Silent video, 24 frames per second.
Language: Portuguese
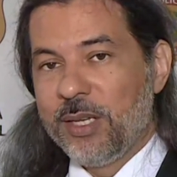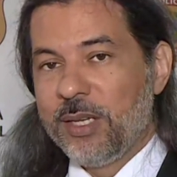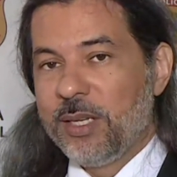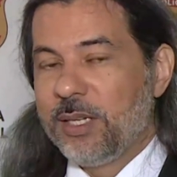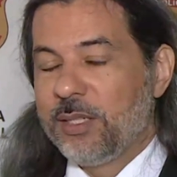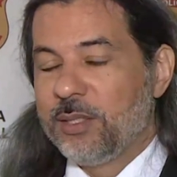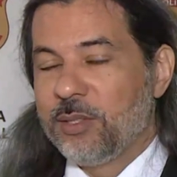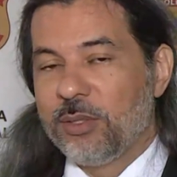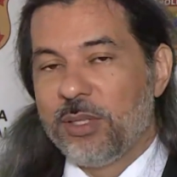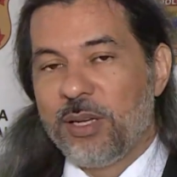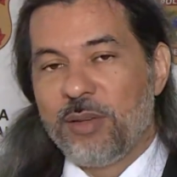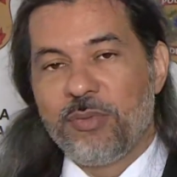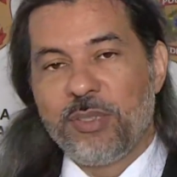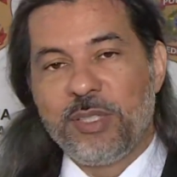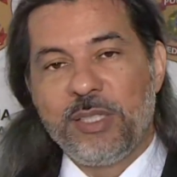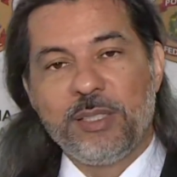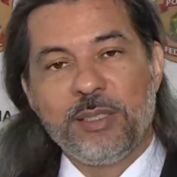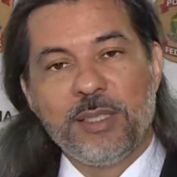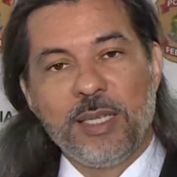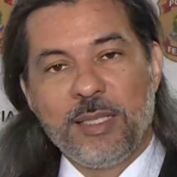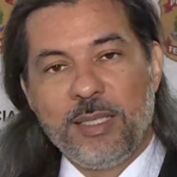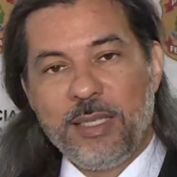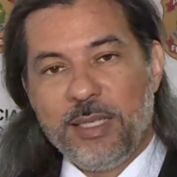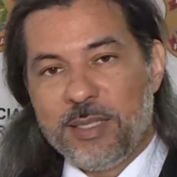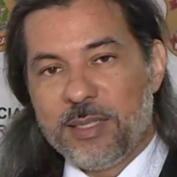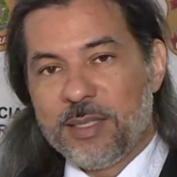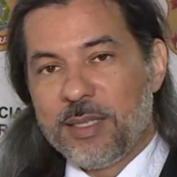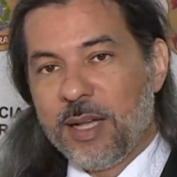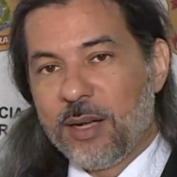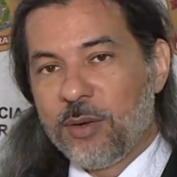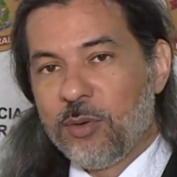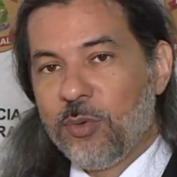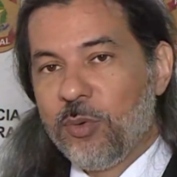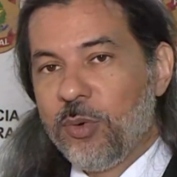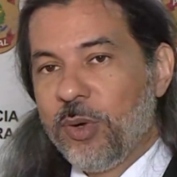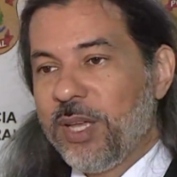Então na Avenida Lix da
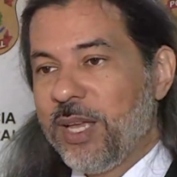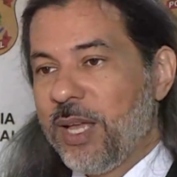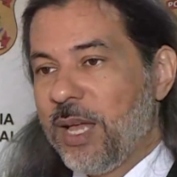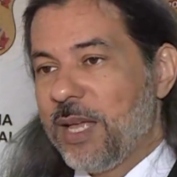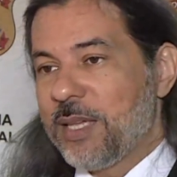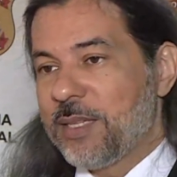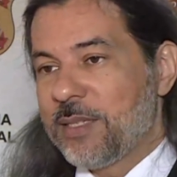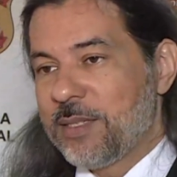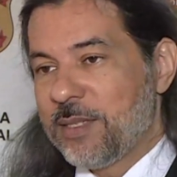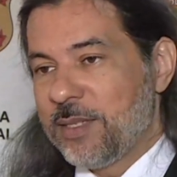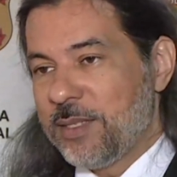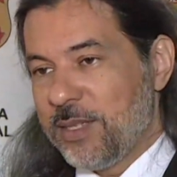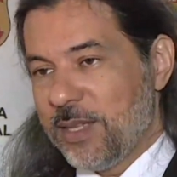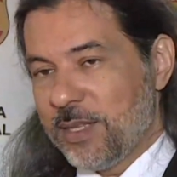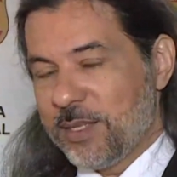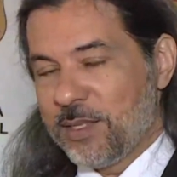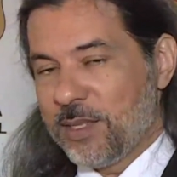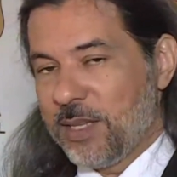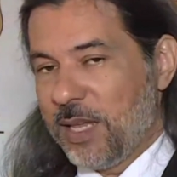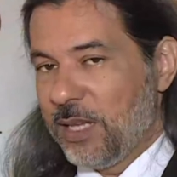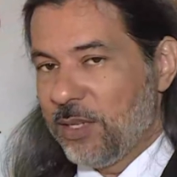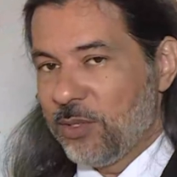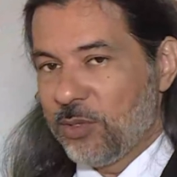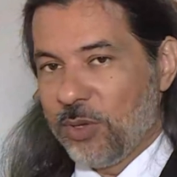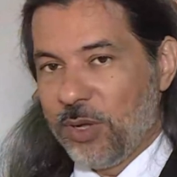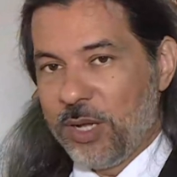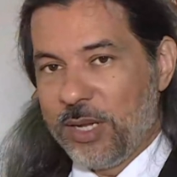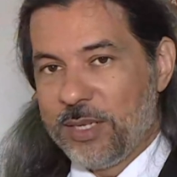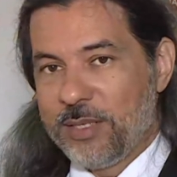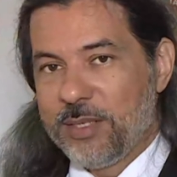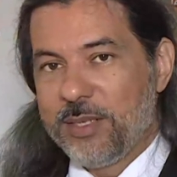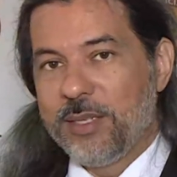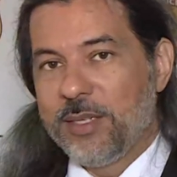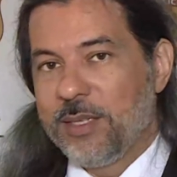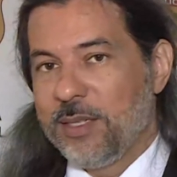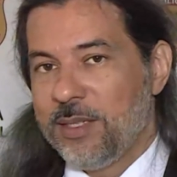Cunha, às 16
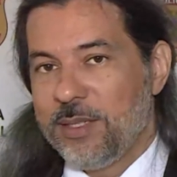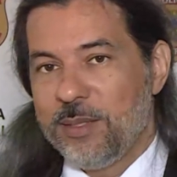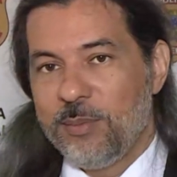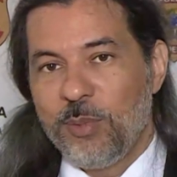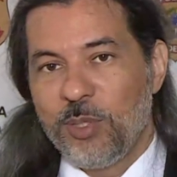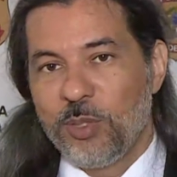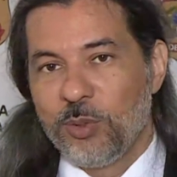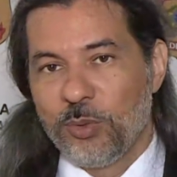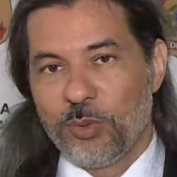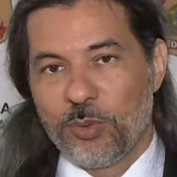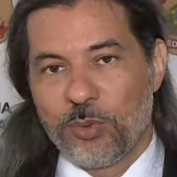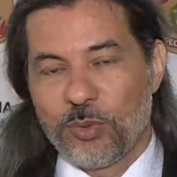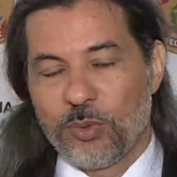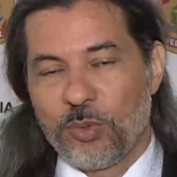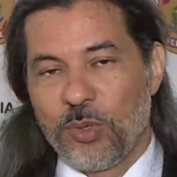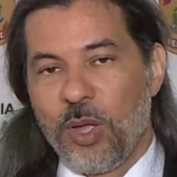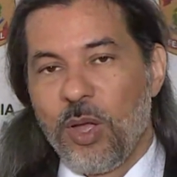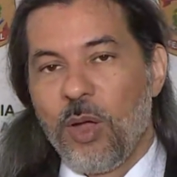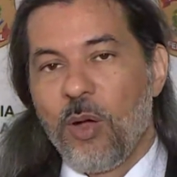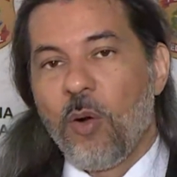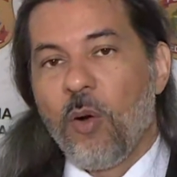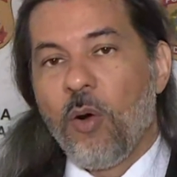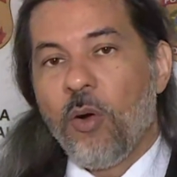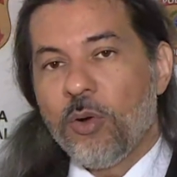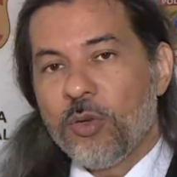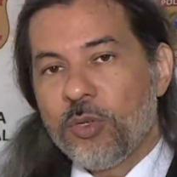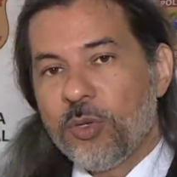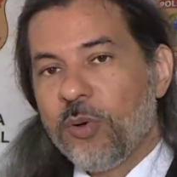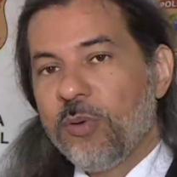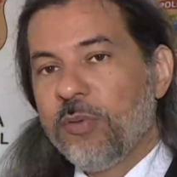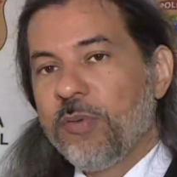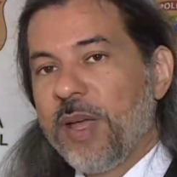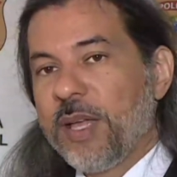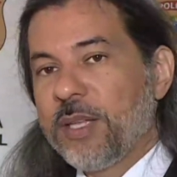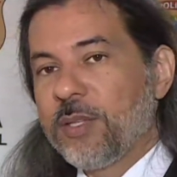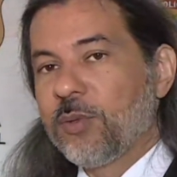horas e 15 minutos, onde
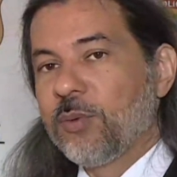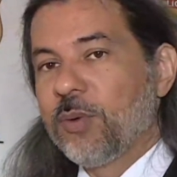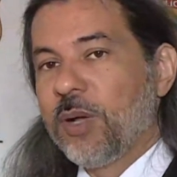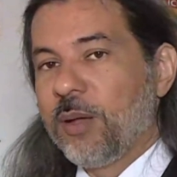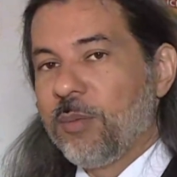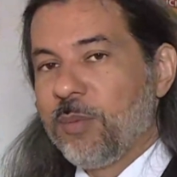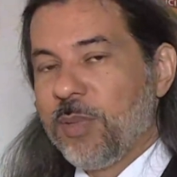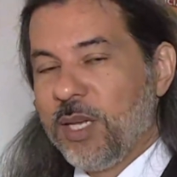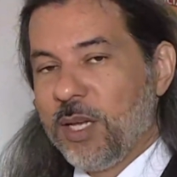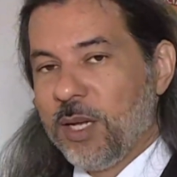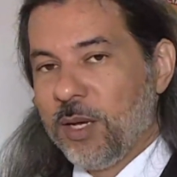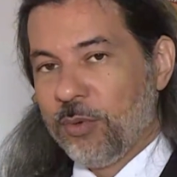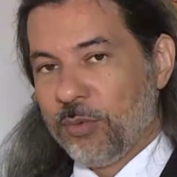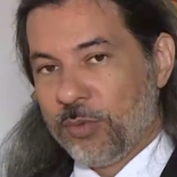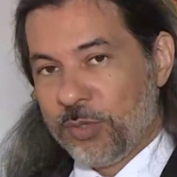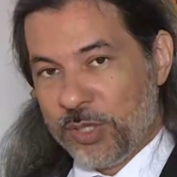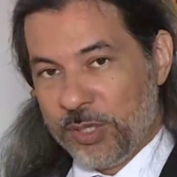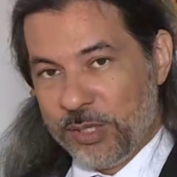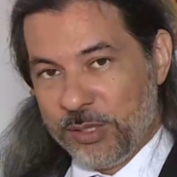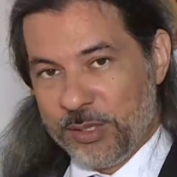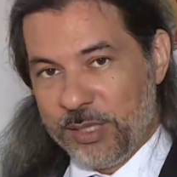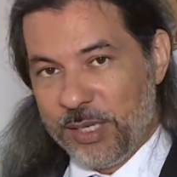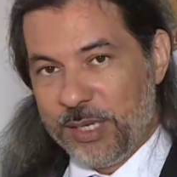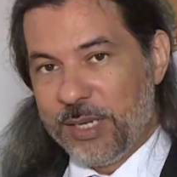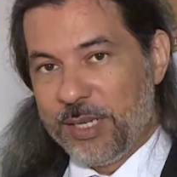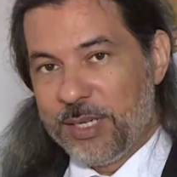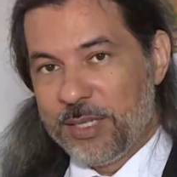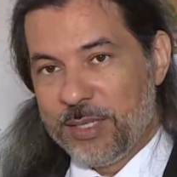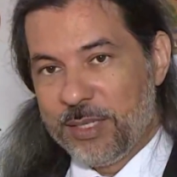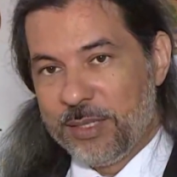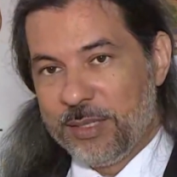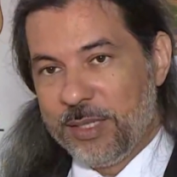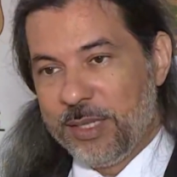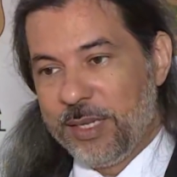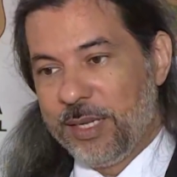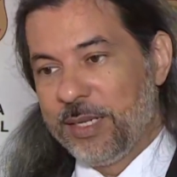houvesse um caminhão de
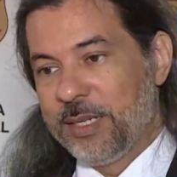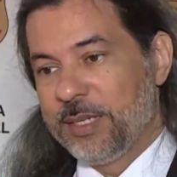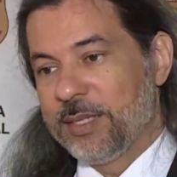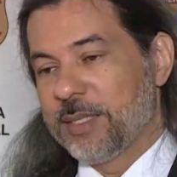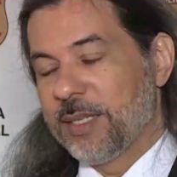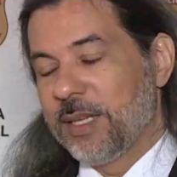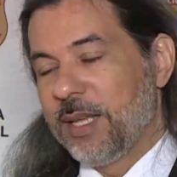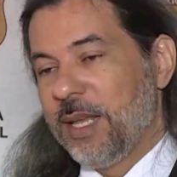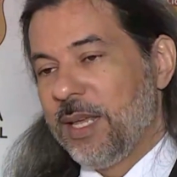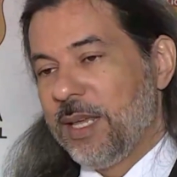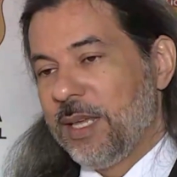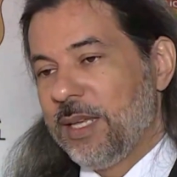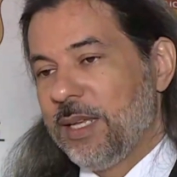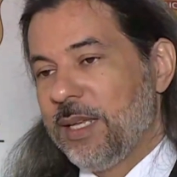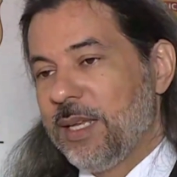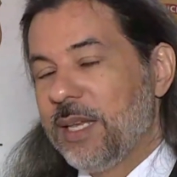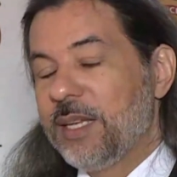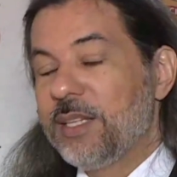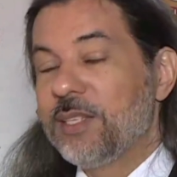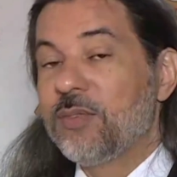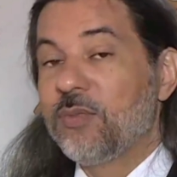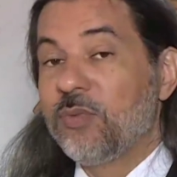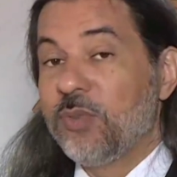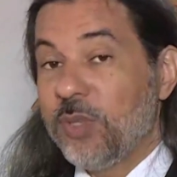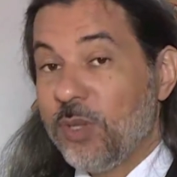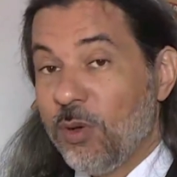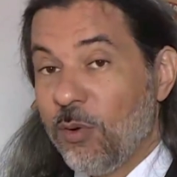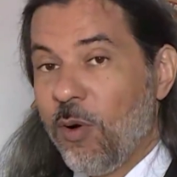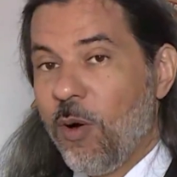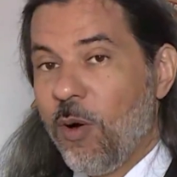interesse deles, em que eles viam a